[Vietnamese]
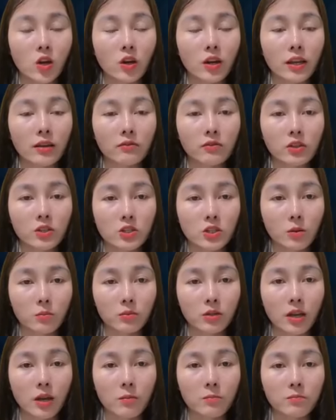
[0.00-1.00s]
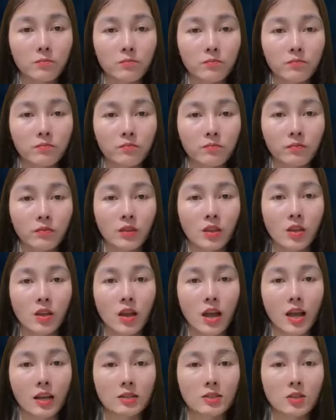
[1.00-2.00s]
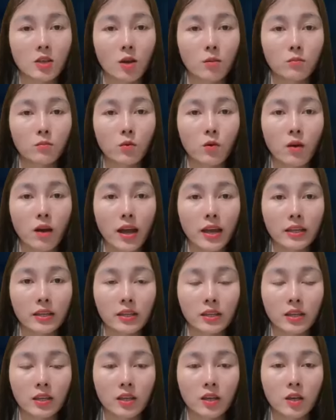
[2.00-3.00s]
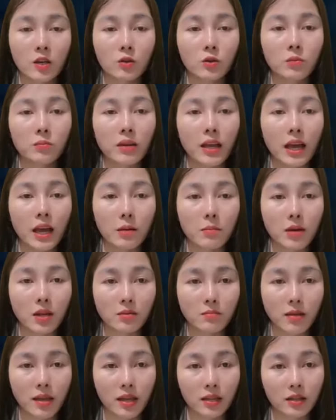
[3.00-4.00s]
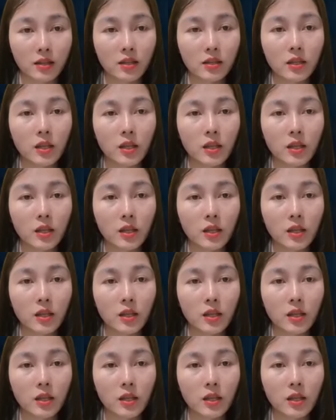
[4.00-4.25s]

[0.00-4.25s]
Thông cũng không nói gì thêm, anh bây giờ đang có một kế hoạch hoàn hảo ở trong đầu.